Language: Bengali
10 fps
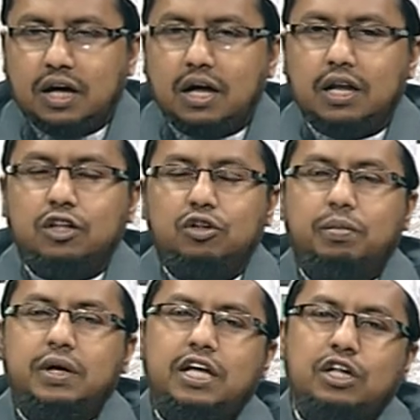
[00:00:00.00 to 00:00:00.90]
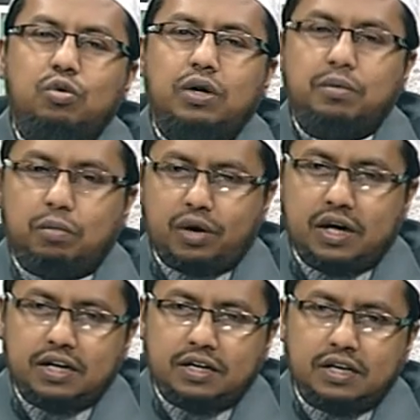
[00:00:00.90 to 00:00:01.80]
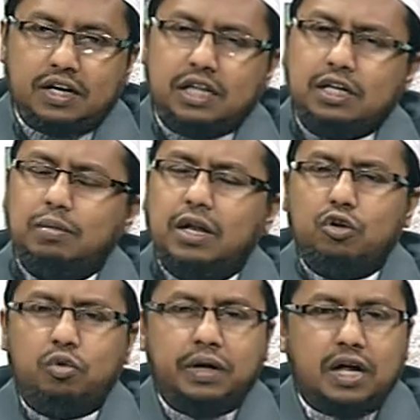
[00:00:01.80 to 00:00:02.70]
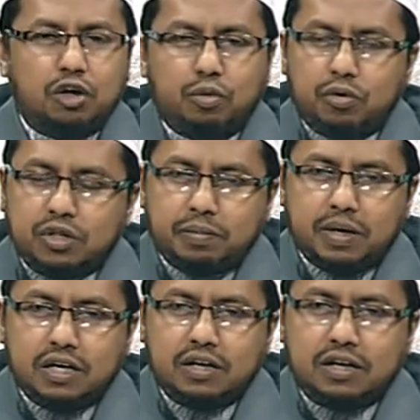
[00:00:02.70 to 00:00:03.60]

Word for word: আল্লাহর দরবারে এই দোয়াটি পড়া রাত্রেবেলায় ঘুমের আগেও পড়তে পারেন